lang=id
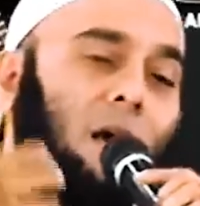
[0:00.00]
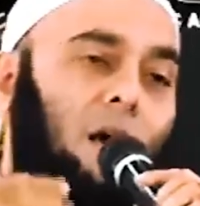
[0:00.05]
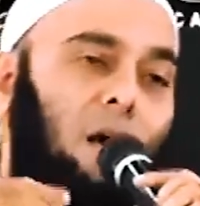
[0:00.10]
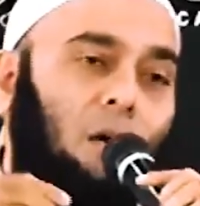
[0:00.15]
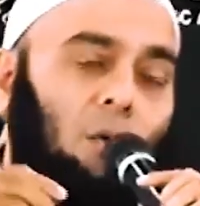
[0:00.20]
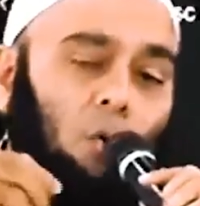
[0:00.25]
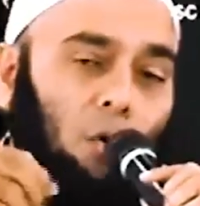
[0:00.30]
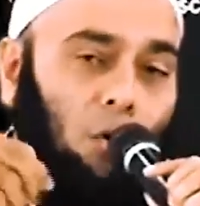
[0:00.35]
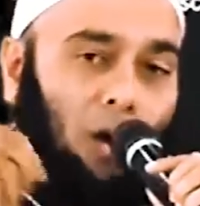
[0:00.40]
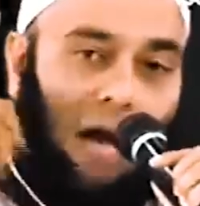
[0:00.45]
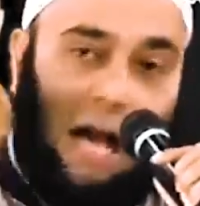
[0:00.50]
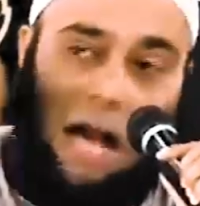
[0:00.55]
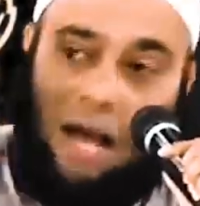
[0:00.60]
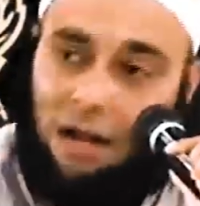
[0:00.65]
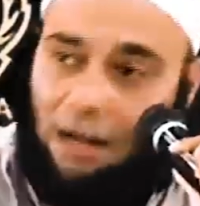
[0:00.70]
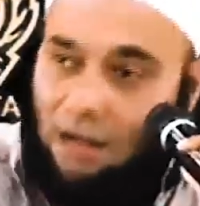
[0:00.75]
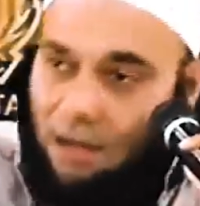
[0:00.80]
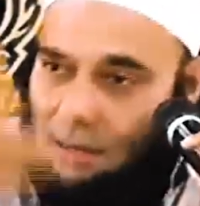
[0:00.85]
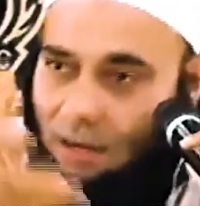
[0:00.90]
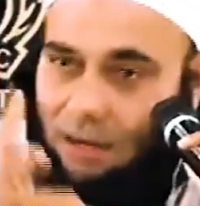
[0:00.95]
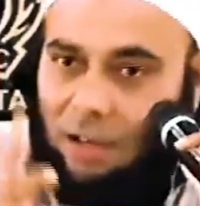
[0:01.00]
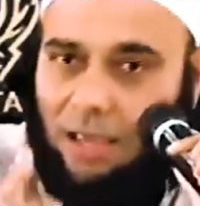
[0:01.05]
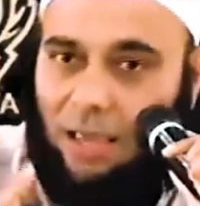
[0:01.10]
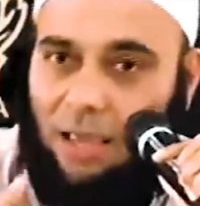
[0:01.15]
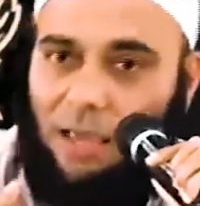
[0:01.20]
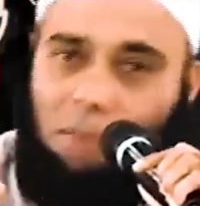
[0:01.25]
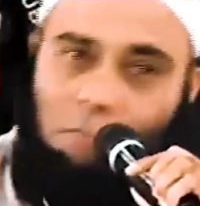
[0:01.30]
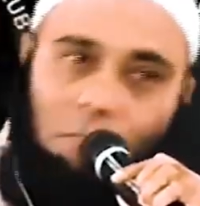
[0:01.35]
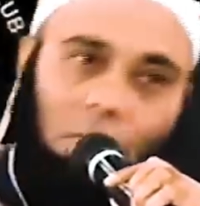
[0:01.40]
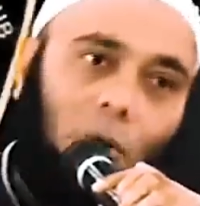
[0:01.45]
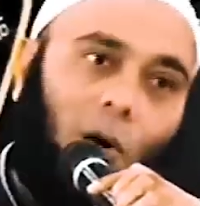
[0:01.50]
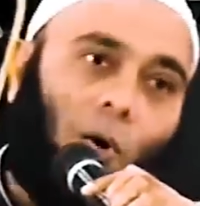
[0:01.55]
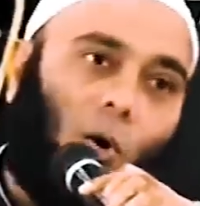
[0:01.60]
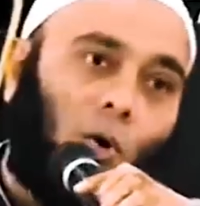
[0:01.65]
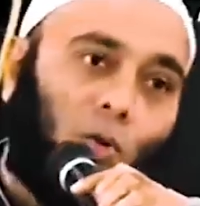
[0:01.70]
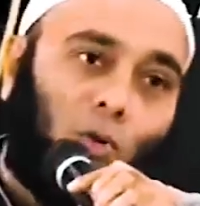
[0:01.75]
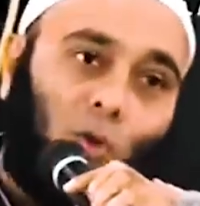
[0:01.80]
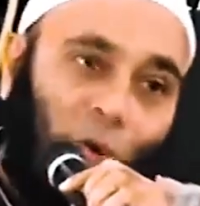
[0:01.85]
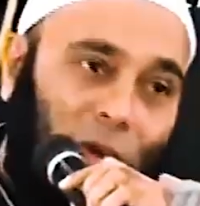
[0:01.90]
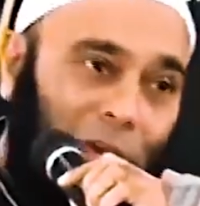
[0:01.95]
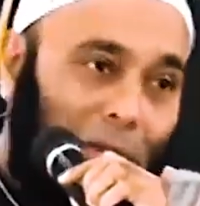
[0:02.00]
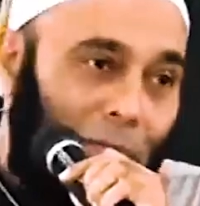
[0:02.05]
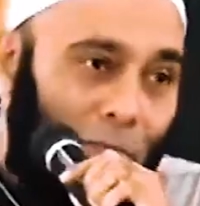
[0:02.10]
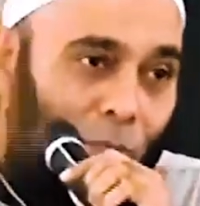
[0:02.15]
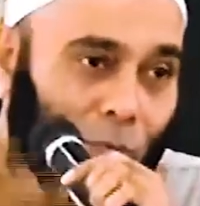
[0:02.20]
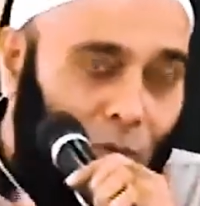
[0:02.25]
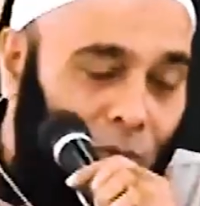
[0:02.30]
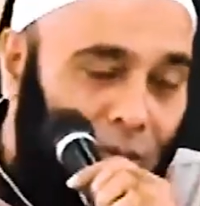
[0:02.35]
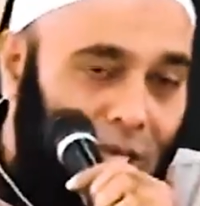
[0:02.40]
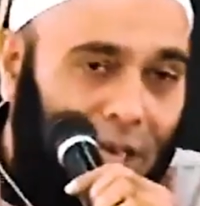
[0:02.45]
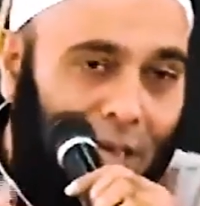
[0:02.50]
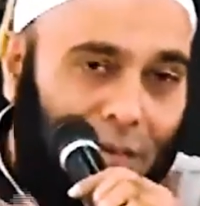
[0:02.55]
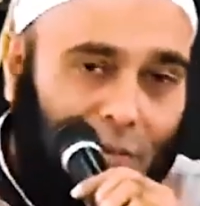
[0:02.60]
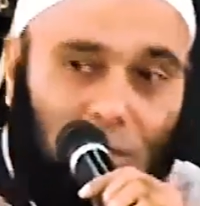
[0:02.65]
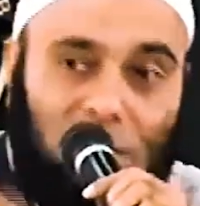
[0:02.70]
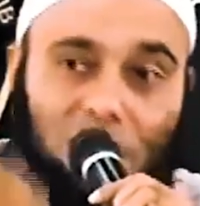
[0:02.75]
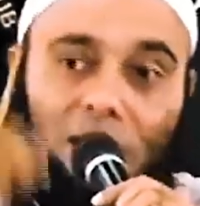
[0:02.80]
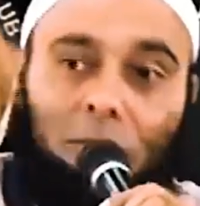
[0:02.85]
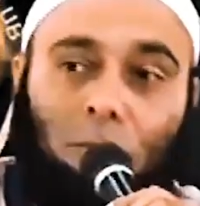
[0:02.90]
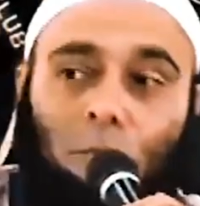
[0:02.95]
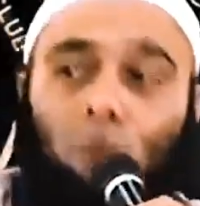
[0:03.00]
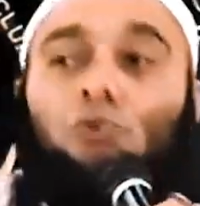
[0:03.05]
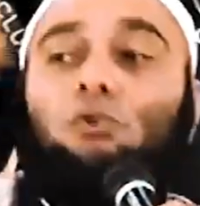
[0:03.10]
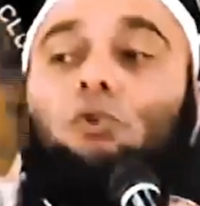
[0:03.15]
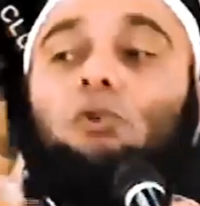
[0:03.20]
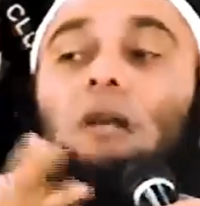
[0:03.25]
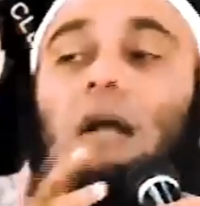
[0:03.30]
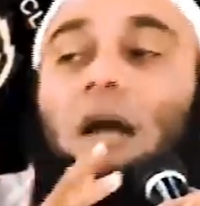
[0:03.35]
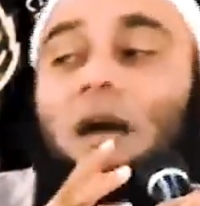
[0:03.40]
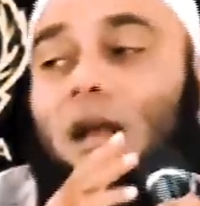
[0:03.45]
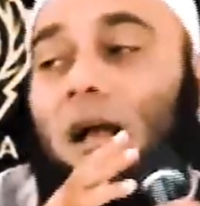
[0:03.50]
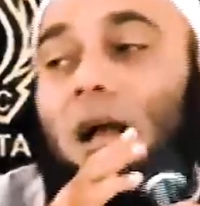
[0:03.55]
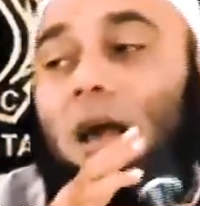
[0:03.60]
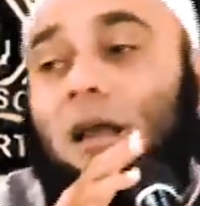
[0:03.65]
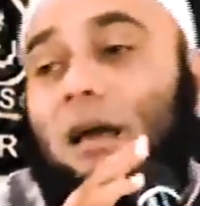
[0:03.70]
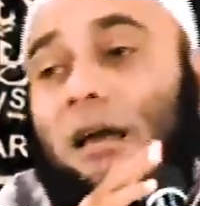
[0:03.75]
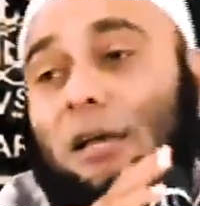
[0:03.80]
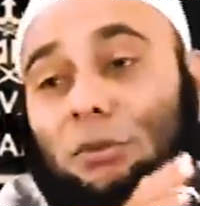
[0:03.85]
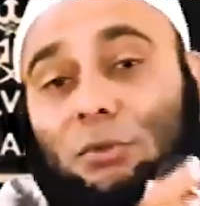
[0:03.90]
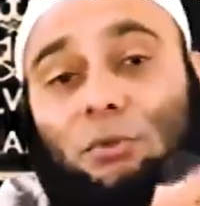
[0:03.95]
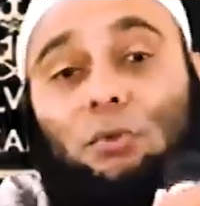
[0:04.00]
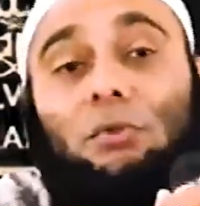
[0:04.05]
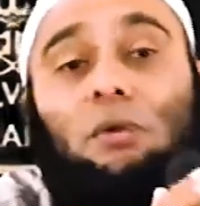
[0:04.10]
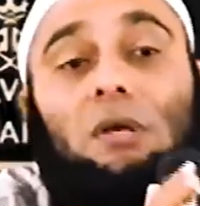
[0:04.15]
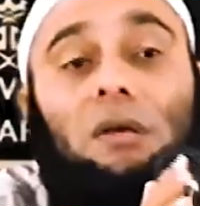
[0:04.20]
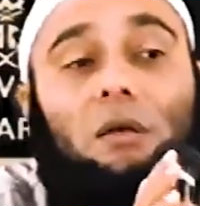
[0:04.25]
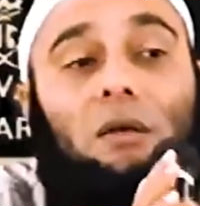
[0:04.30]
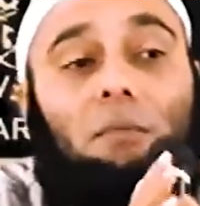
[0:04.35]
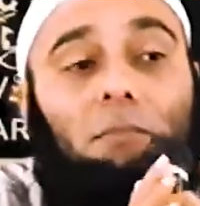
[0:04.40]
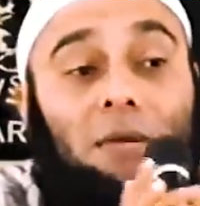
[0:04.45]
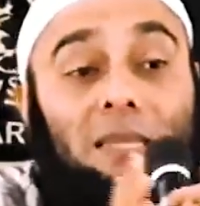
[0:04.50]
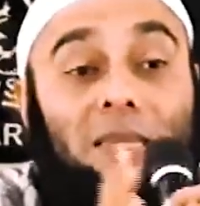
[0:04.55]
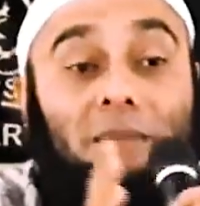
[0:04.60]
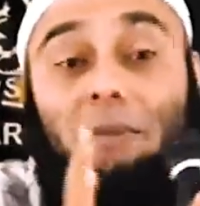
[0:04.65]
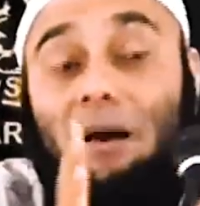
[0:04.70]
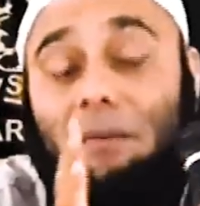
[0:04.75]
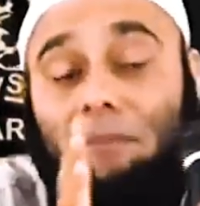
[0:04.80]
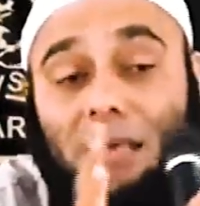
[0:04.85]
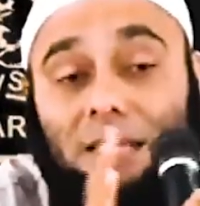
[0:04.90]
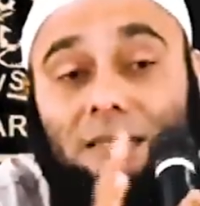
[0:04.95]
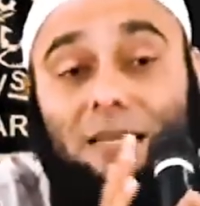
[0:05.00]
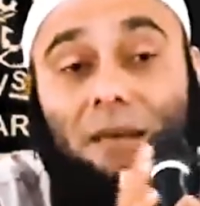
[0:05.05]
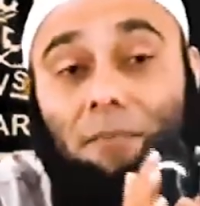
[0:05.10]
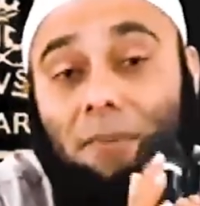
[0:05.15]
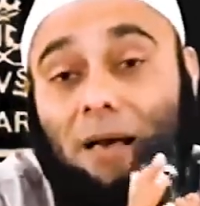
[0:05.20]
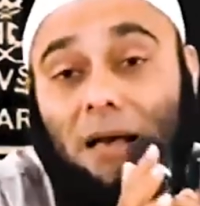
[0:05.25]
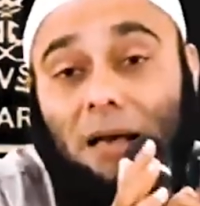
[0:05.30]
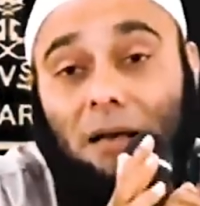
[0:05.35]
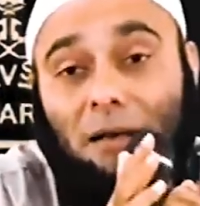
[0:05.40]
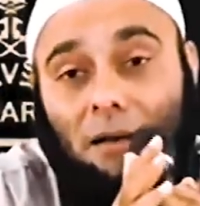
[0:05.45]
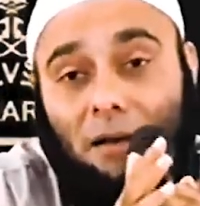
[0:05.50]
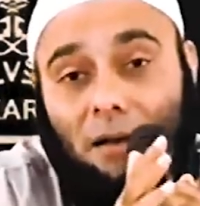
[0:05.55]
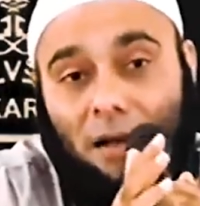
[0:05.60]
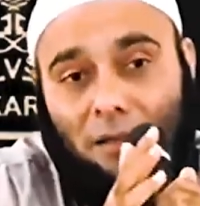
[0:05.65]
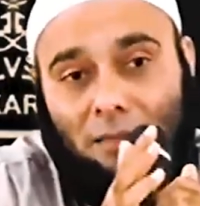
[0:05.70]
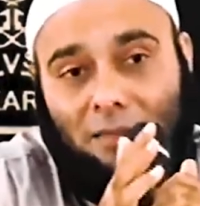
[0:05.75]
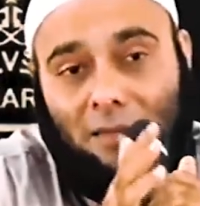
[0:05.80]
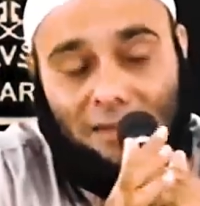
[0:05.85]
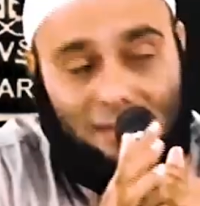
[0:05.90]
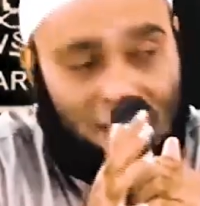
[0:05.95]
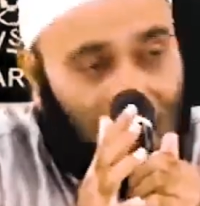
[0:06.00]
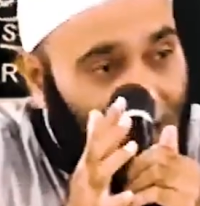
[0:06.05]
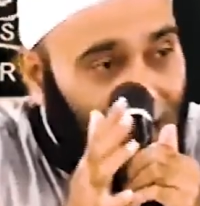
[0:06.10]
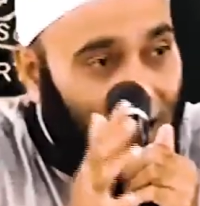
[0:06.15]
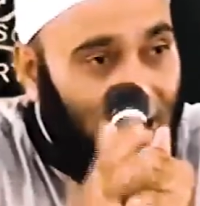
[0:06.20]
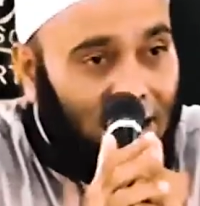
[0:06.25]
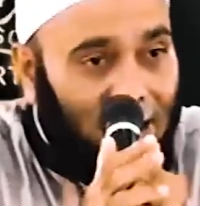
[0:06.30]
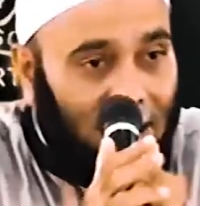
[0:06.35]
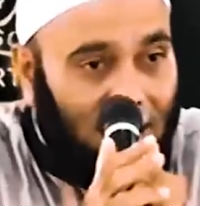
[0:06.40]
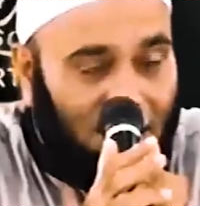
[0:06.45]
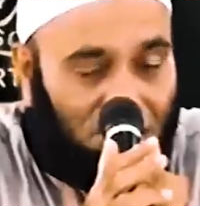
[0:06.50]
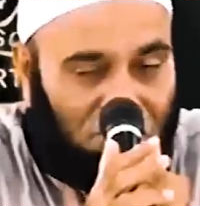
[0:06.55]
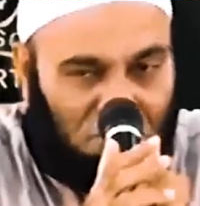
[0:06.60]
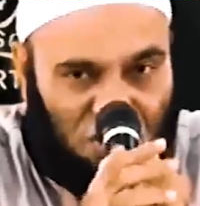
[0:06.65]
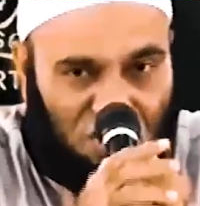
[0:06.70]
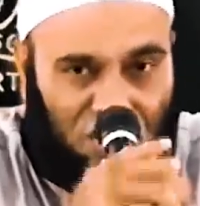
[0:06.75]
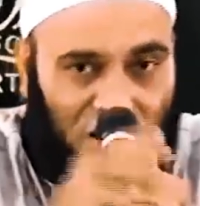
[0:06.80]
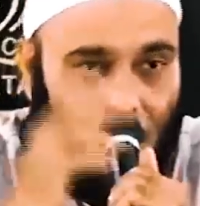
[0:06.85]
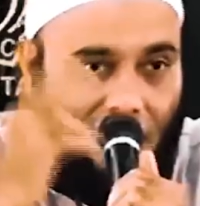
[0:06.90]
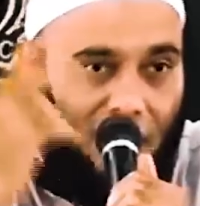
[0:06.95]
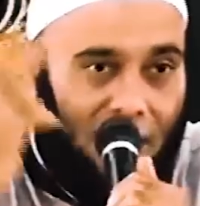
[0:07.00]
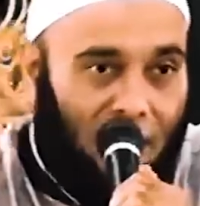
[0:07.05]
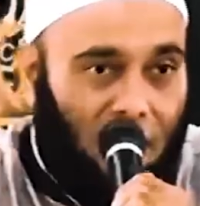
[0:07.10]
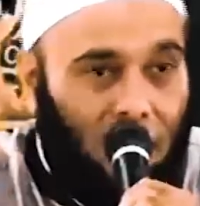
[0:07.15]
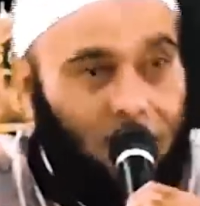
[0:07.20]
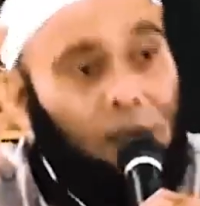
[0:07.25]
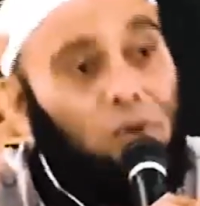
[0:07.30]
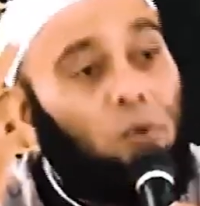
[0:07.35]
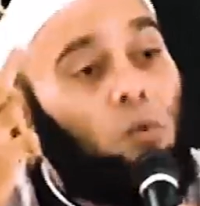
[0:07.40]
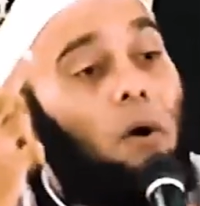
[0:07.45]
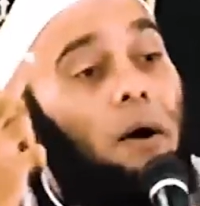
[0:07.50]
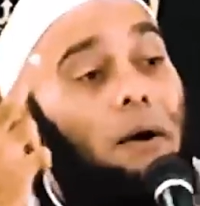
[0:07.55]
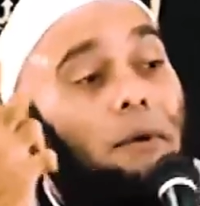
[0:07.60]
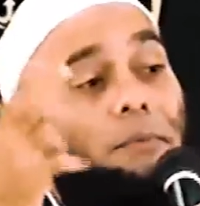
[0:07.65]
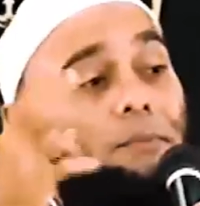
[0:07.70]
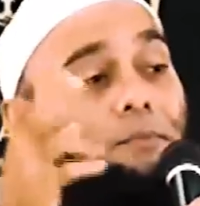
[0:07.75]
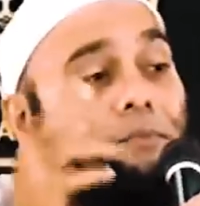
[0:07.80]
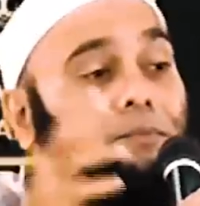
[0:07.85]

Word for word: mau kanker kek, mau autoimun kek bisa muncul gara-gara itu. Penyebabnya siapa? Tersangkanya, tersangkanya ada dua.